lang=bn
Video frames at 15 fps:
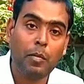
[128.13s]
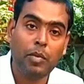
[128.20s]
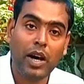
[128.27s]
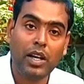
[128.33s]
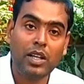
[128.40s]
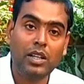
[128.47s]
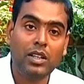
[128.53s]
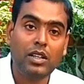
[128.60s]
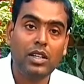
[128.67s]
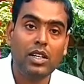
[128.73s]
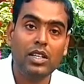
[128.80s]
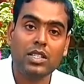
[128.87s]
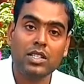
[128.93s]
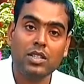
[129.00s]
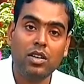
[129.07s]
বালির
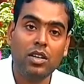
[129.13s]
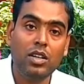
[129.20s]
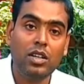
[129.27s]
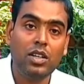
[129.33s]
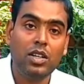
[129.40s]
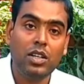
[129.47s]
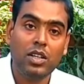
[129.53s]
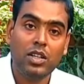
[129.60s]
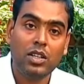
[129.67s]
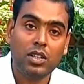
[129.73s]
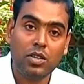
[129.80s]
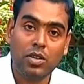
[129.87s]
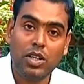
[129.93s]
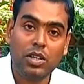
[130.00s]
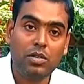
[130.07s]
স্তর
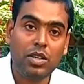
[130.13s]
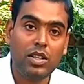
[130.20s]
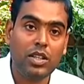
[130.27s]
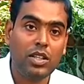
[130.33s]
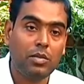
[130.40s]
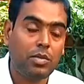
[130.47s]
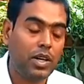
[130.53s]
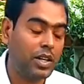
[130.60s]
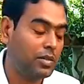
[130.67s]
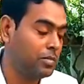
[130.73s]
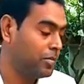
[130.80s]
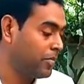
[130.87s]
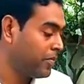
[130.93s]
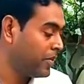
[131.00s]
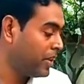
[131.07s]
তৈরি করে দিতে পারেন
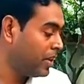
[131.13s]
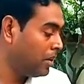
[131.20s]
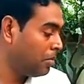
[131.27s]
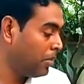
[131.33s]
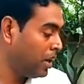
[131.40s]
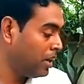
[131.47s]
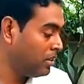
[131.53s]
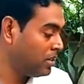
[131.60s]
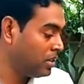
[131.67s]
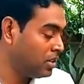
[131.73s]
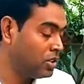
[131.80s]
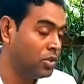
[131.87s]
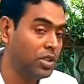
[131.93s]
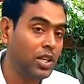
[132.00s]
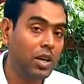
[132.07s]
বা
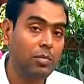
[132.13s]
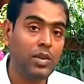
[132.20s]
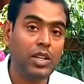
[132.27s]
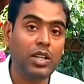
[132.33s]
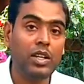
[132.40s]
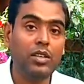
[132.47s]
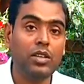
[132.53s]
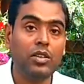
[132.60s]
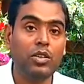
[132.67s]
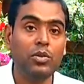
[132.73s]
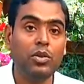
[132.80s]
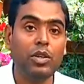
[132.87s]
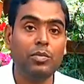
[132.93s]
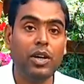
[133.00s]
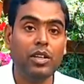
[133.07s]
যদি আপনাদের
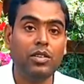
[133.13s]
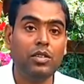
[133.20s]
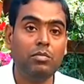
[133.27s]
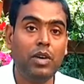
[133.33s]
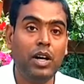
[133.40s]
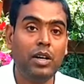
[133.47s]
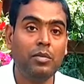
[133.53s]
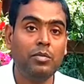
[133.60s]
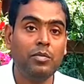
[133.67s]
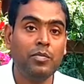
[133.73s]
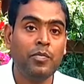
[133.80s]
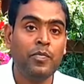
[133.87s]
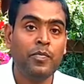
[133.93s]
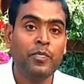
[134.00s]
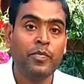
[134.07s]
নুড়ি পাথর বা
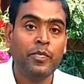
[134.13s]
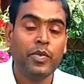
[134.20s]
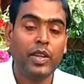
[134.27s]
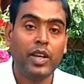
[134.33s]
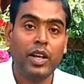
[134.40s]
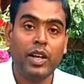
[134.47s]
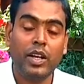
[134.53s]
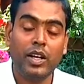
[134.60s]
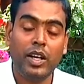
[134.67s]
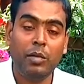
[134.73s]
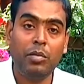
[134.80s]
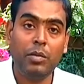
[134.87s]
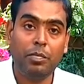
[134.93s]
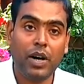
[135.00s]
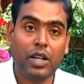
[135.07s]

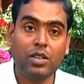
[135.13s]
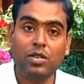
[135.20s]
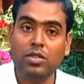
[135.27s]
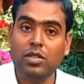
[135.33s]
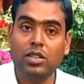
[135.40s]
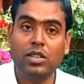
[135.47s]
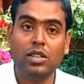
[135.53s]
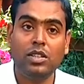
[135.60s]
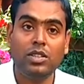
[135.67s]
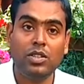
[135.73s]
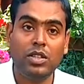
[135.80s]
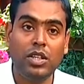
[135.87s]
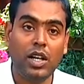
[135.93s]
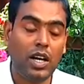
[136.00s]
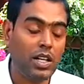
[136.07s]
এমনি পাথর
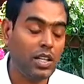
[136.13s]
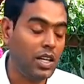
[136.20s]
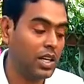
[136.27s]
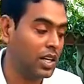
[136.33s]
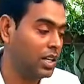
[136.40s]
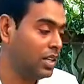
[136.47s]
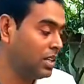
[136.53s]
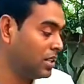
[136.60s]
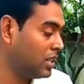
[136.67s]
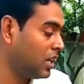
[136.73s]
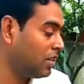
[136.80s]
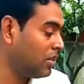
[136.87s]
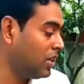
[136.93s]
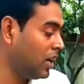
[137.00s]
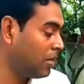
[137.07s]
যদি না থাকে
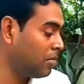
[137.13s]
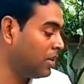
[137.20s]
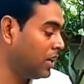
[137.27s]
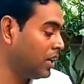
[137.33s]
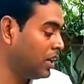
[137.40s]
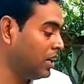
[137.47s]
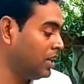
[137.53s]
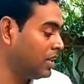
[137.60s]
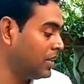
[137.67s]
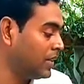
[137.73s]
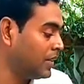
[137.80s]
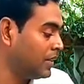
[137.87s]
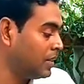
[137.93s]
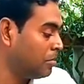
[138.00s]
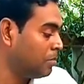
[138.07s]
তাহলে আপনারা
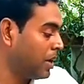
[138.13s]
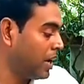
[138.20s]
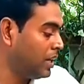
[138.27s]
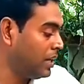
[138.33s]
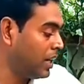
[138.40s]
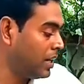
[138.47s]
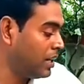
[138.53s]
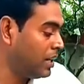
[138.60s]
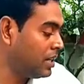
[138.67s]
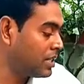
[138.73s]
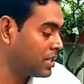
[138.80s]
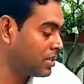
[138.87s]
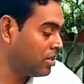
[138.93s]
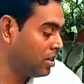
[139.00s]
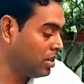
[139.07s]
বালির একটা
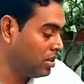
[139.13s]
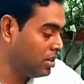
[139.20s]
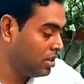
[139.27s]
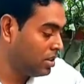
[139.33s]
স্তর